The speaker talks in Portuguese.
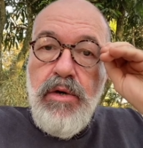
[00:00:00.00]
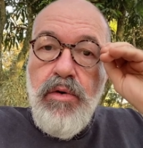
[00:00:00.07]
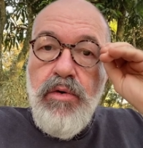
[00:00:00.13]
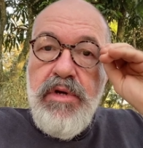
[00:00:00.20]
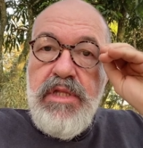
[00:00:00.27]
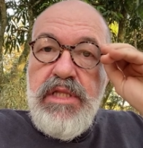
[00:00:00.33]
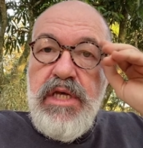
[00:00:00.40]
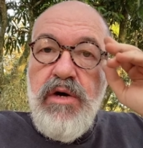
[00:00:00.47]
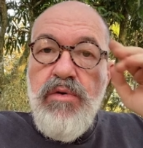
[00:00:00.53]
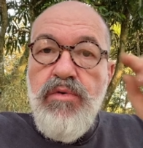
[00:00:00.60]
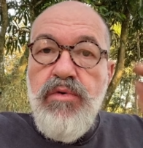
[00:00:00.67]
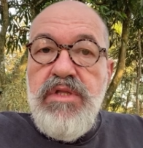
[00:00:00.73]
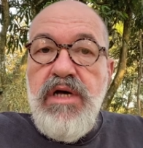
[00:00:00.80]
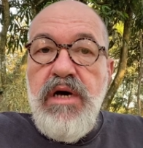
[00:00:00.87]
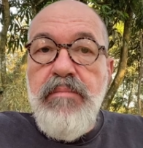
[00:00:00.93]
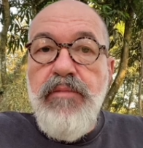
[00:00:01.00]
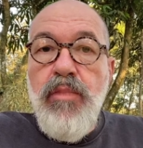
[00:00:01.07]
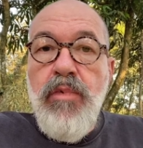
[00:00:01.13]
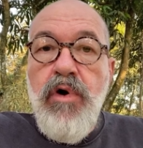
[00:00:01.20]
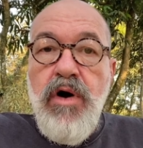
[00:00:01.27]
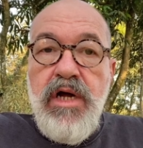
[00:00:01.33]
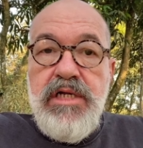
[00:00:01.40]
ou então quando a
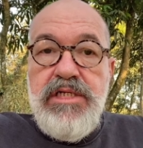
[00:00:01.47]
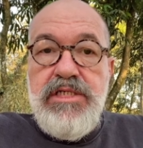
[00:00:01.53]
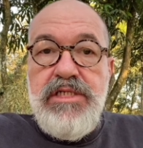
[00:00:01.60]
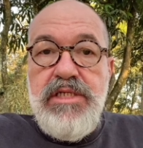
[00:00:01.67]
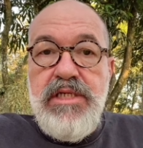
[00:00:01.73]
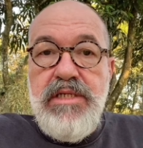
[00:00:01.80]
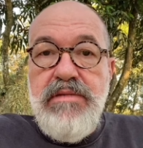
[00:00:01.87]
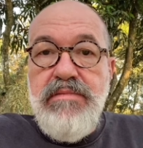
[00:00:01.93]
morte